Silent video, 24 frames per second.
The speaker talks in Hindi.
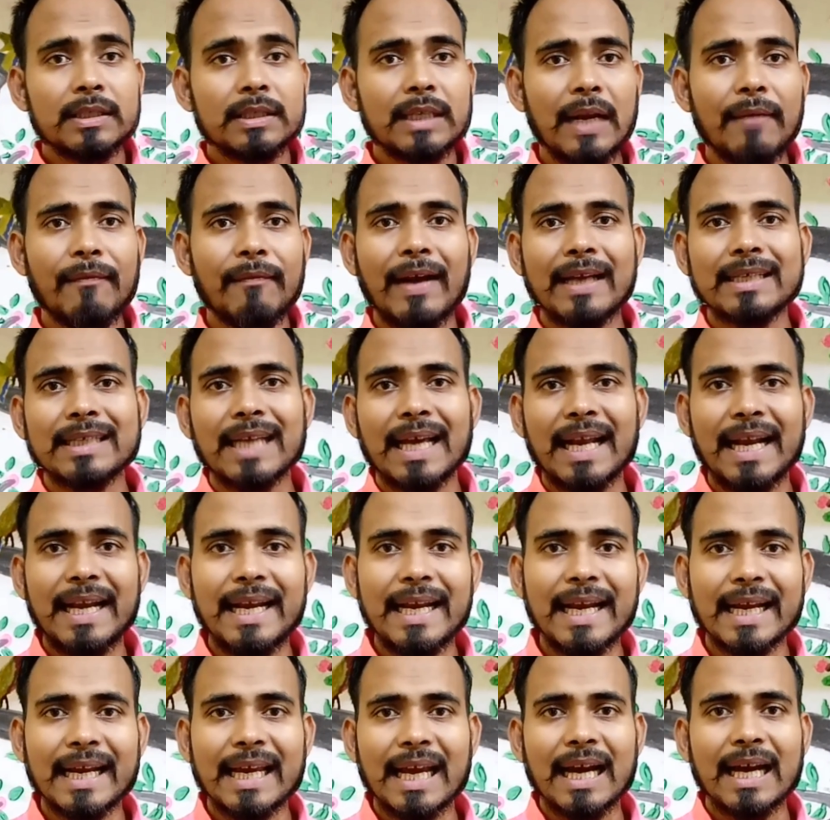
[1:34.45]
सिर्फ ऐसा
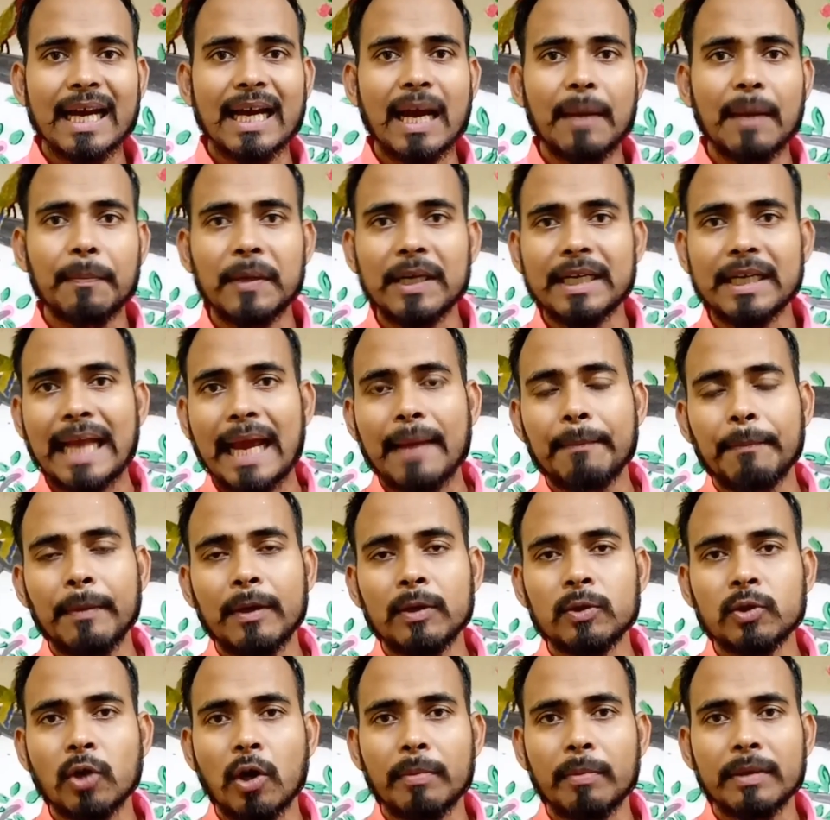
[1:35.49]
नहीं है कि अगर आपकी
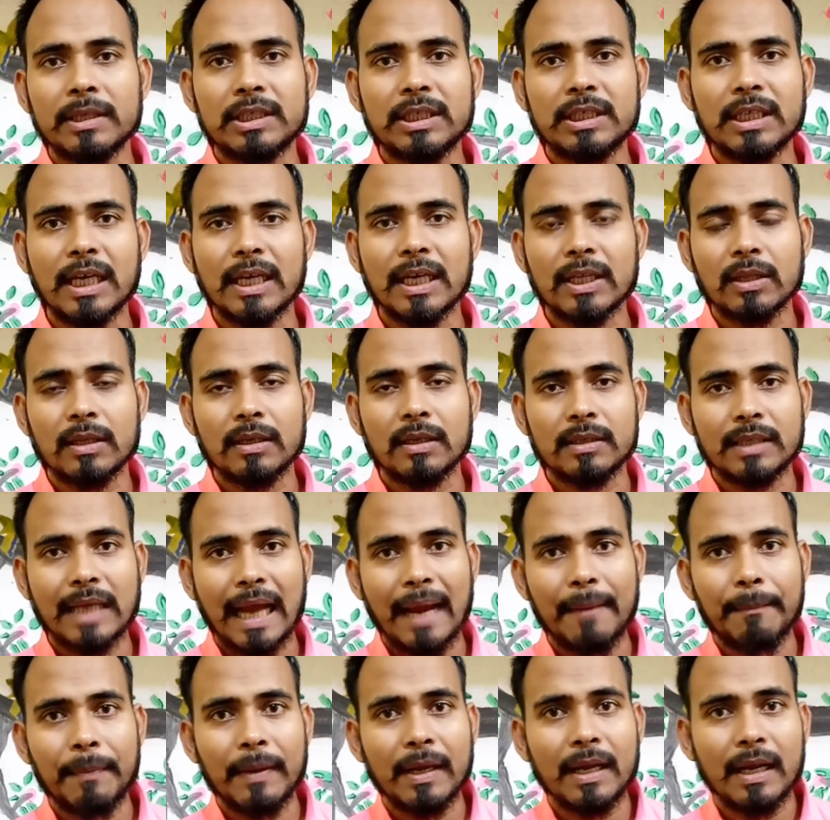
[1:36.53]
टाइपिंग जॉब अच्छी है
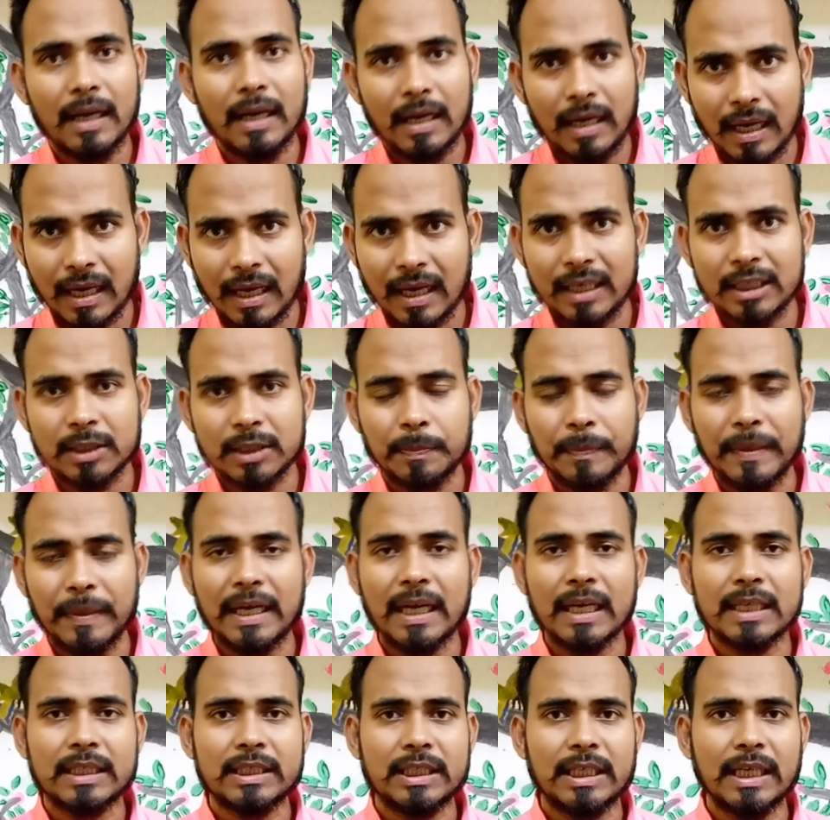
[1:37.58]
टाइपिंग अगर
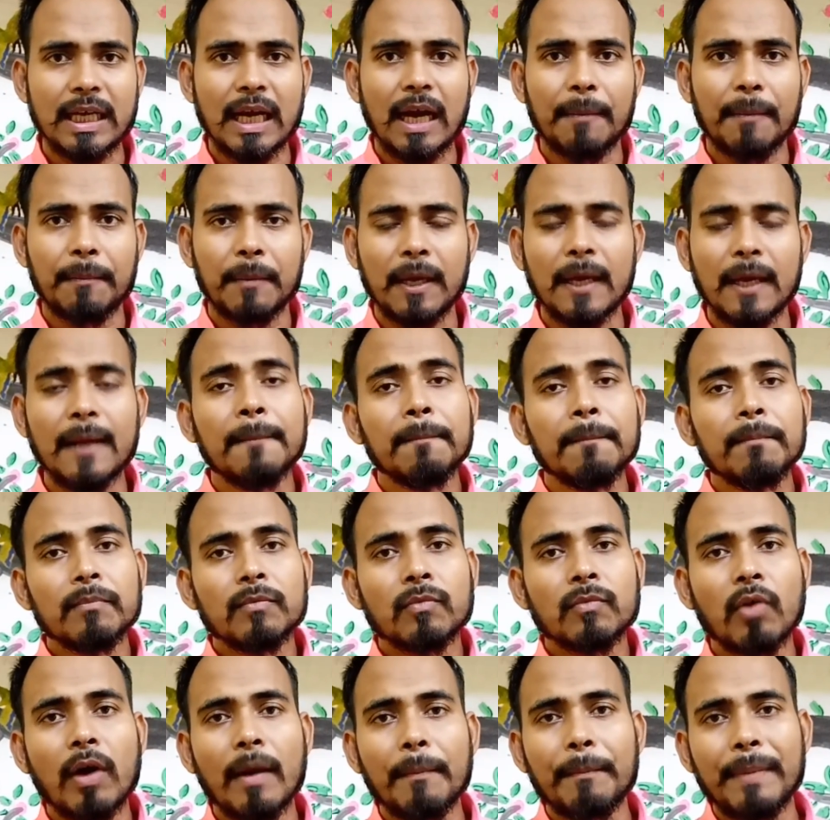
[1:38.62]
स्पीड अच्छी है आपकी
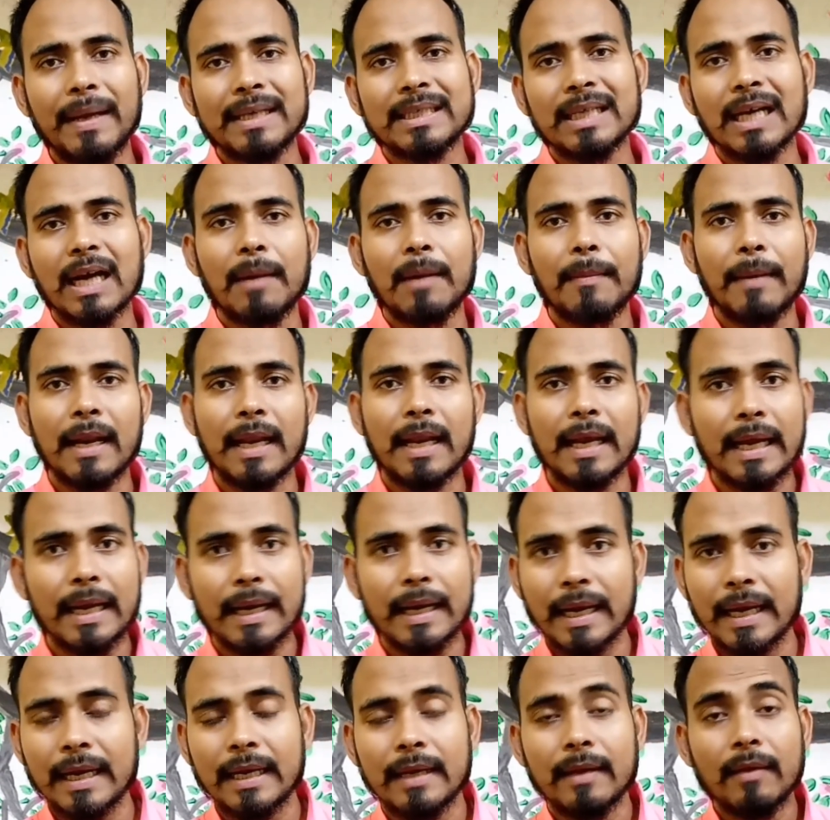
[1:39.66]
तो आप पैसा कमा
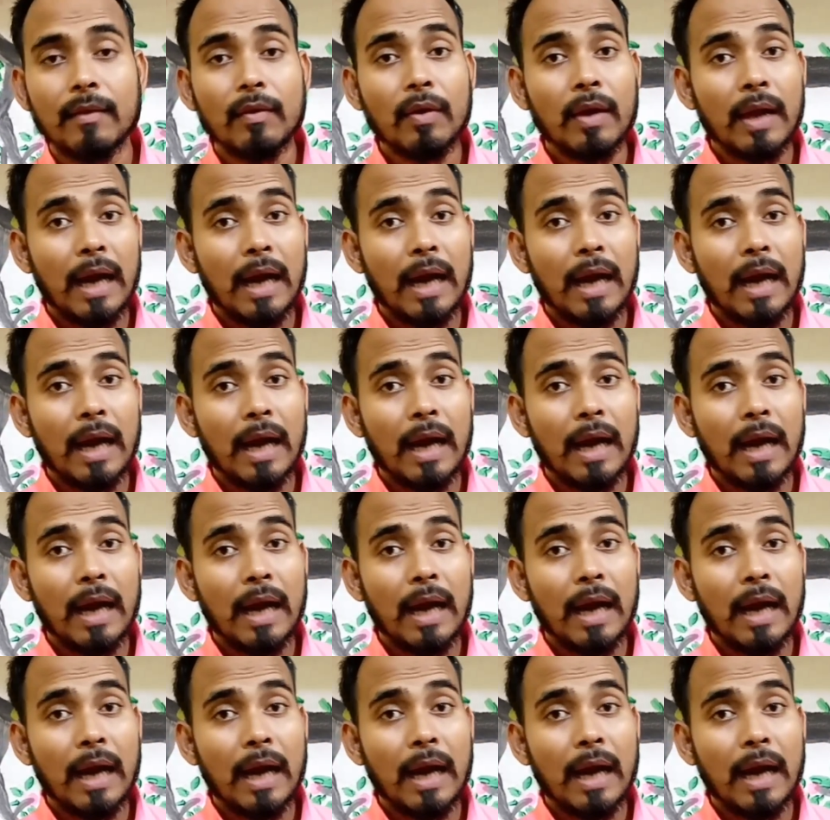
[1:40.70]
लेंगे नहीं